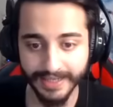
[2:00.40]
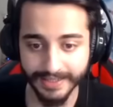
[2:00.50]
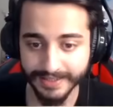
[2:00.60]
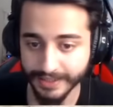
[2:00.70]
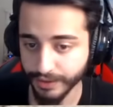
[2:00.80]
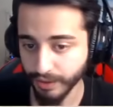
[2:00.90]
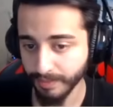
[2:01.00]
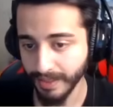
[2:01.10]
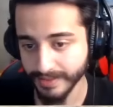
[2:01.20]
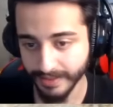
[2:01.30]
Ney nasıl
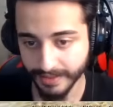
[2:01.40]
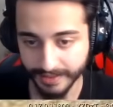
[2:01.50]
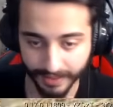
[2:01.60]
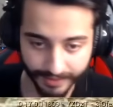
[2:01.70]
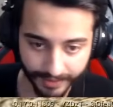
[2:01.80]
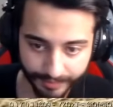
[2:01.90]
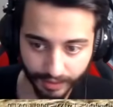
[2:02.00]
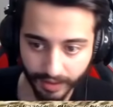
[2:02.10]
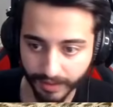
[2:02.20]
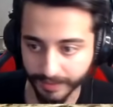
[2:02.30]
işliyor bazılarınız
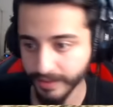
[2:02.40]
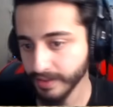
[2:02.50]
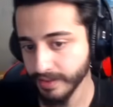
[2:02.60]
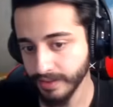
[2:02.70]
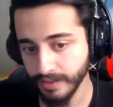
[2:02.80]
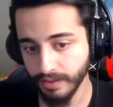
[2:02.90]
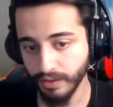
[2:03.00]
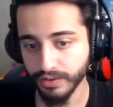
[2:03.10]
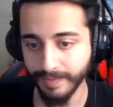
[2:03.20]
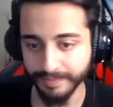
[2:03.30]
anlamıyorlar beni.
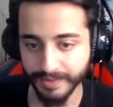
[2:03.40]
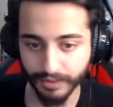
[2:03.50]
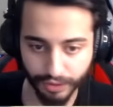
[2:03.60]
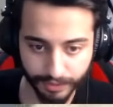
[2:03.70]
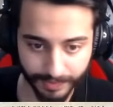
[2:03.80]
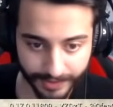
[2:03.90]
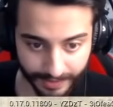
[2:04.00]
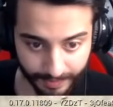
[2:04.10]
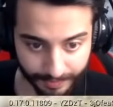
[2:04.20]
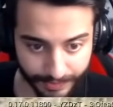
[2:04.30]
O sebepten küçük bir
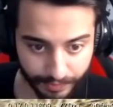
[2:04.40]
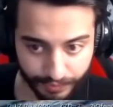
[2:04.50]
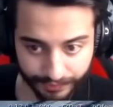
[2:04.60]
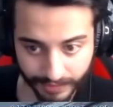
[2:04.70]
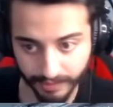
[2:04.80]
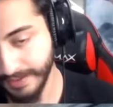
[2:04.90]
açıklama yapacağım. Lütfen